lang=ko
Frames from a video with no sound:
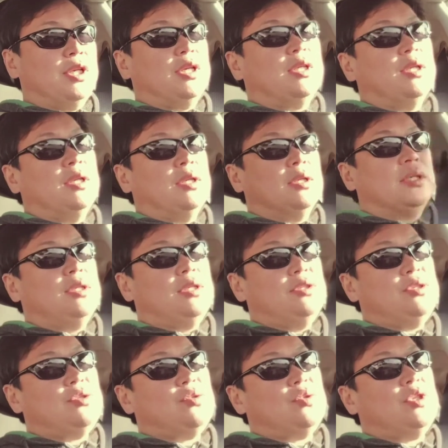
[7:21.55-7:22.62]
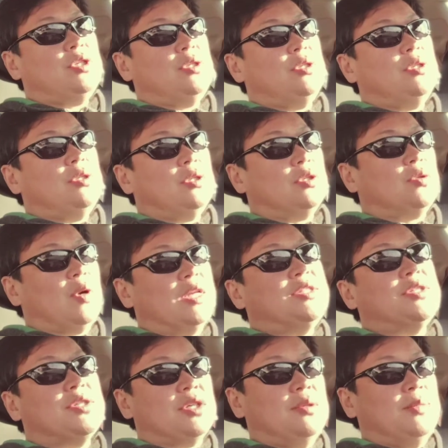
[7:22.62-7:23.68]
네. 인지주의
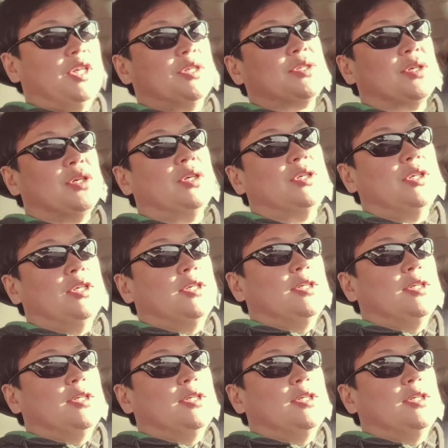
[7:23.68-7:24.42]
관점에서